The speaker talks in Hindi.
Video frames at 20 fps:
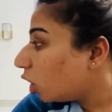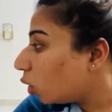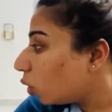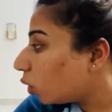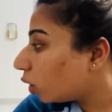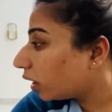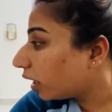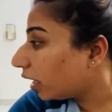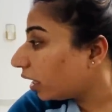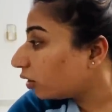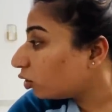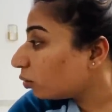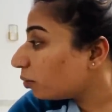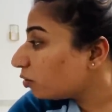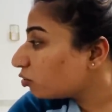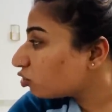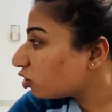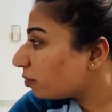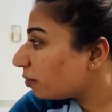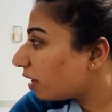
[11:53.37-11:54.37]
ओके तो मैं
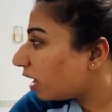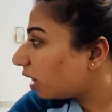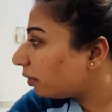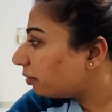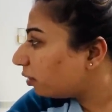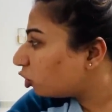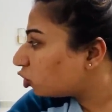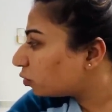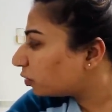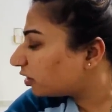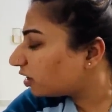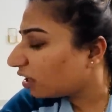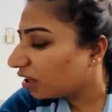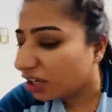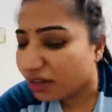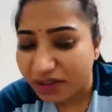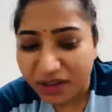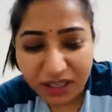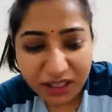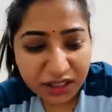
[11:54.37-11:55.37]
उसके बाद भी कुछ
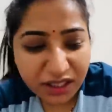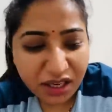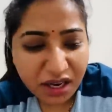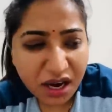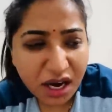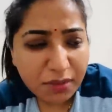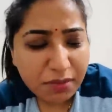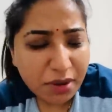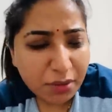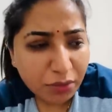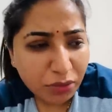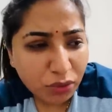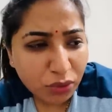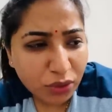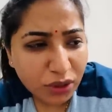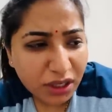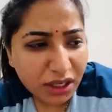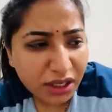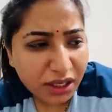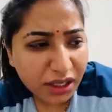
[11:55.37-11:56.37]
बताने वाली थी यार मैं
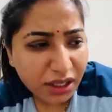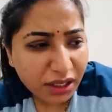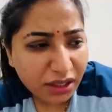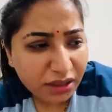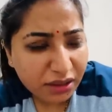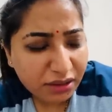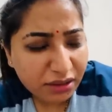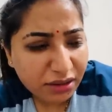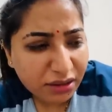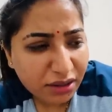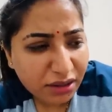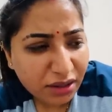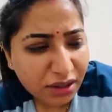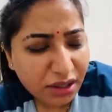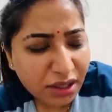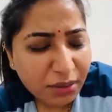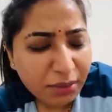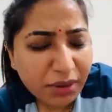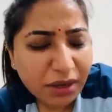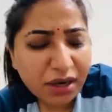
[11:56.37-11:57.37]
भूल गई
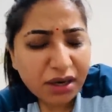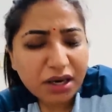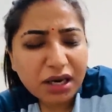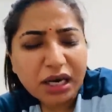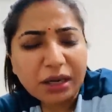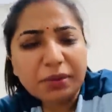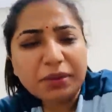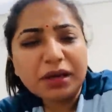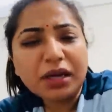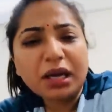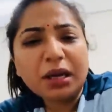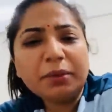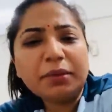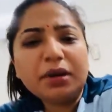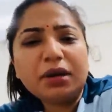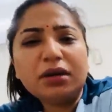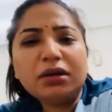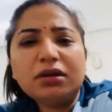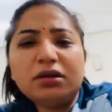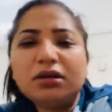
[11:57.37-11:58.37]
पकड़ना एक बार
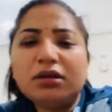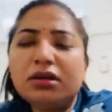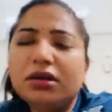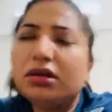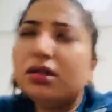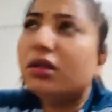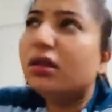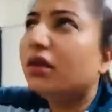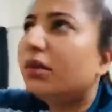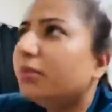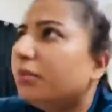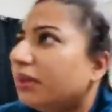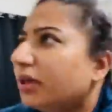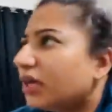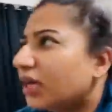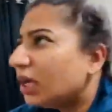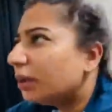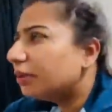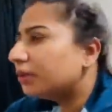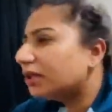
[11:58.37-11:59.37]
कैमरा मैं
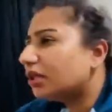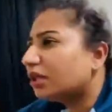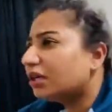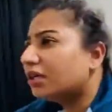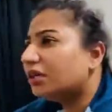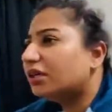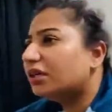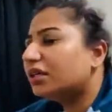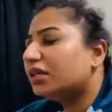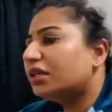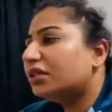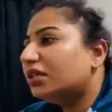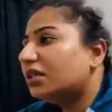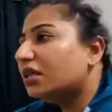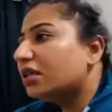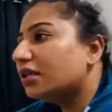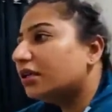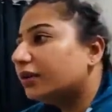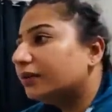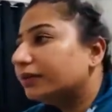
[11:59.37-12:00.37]
क्या बताने लगी
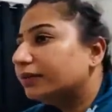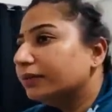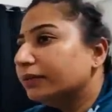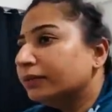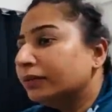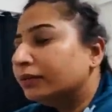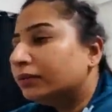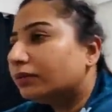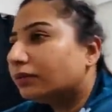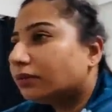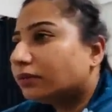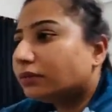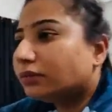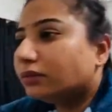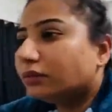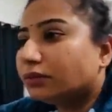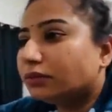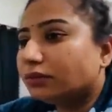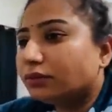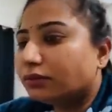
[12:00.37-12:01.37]
थी
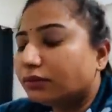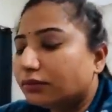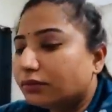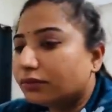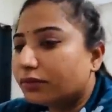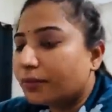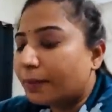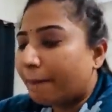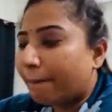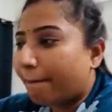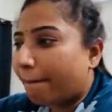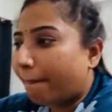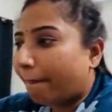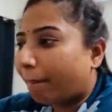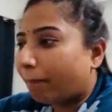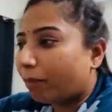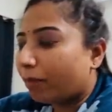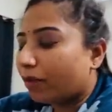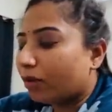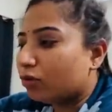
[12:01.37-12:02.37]

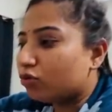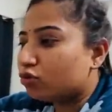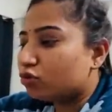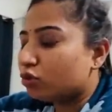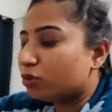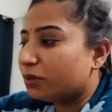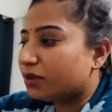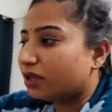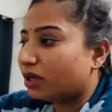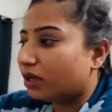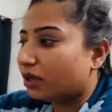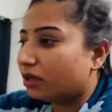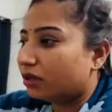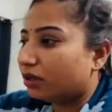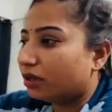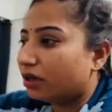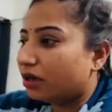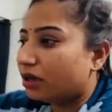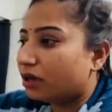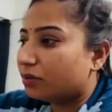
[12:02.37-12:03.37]
कुछ तो बताना
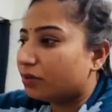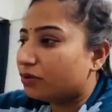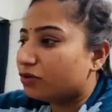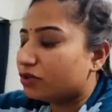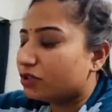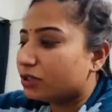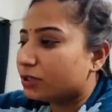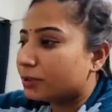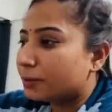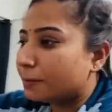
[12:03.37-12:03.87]
था यार मुझे